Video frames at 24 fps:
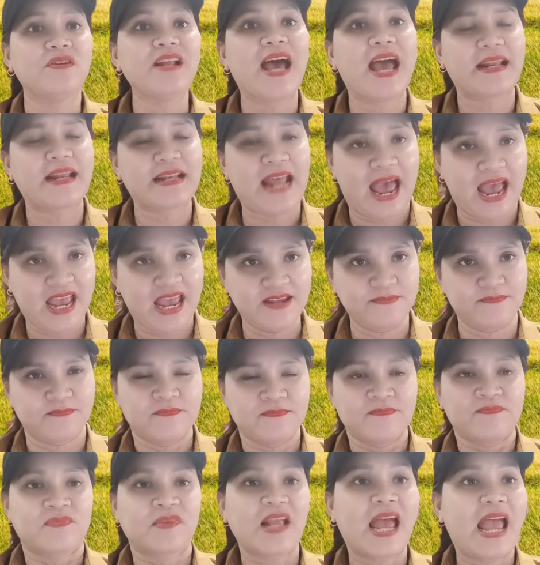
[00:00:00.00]
nó ăn đại
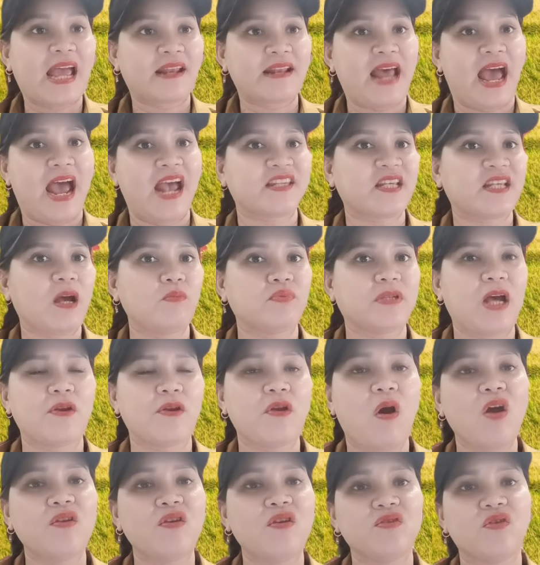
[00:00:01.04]
nó ăn đại xong sau
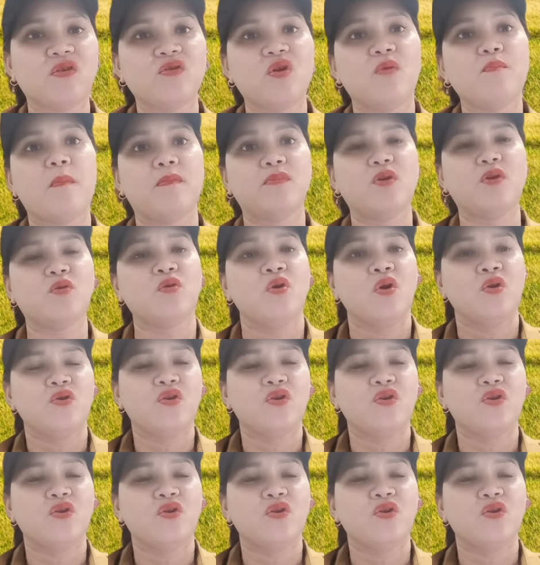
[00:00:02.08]
đó nó nó nó nó,